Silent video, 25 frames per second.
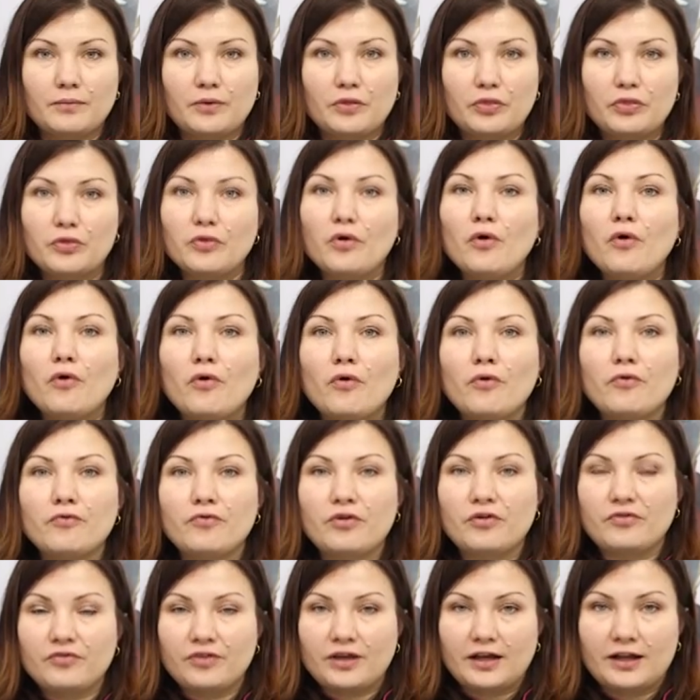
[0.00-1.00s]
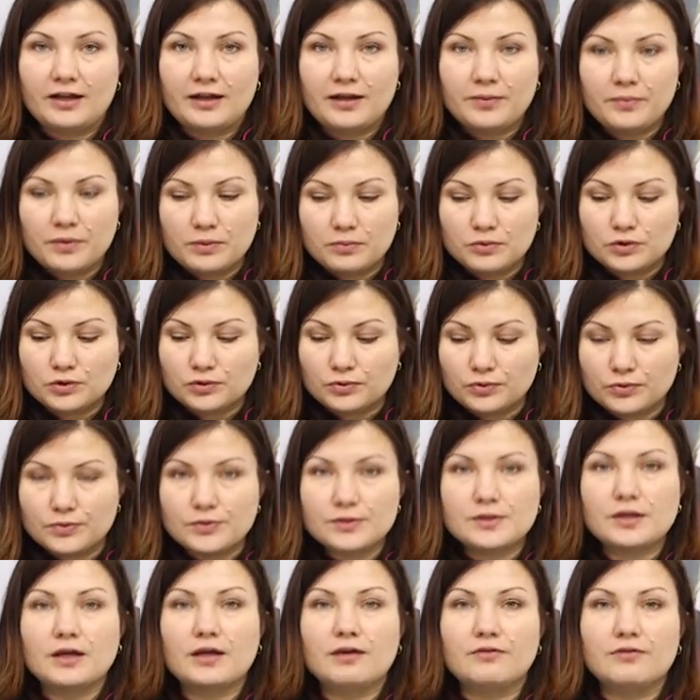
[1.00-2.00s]
Maintenant, on va faire la même
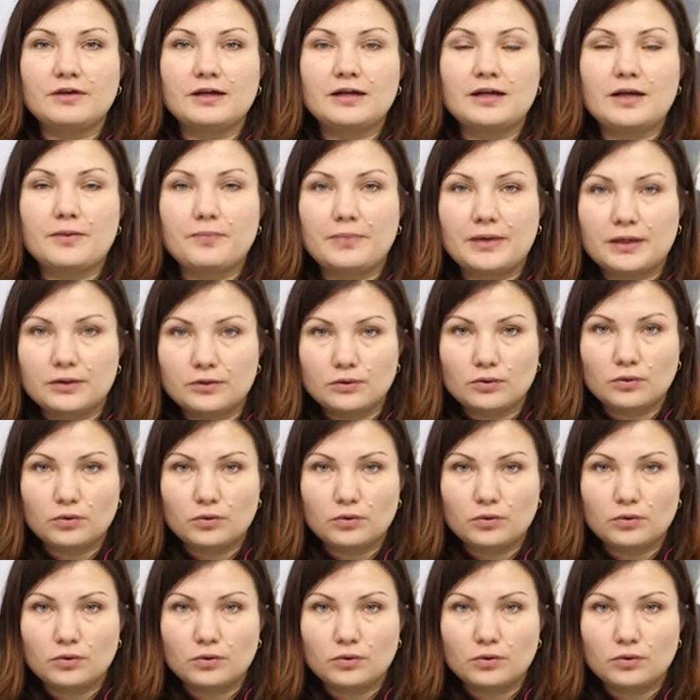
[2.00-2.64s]
chose avec la pâte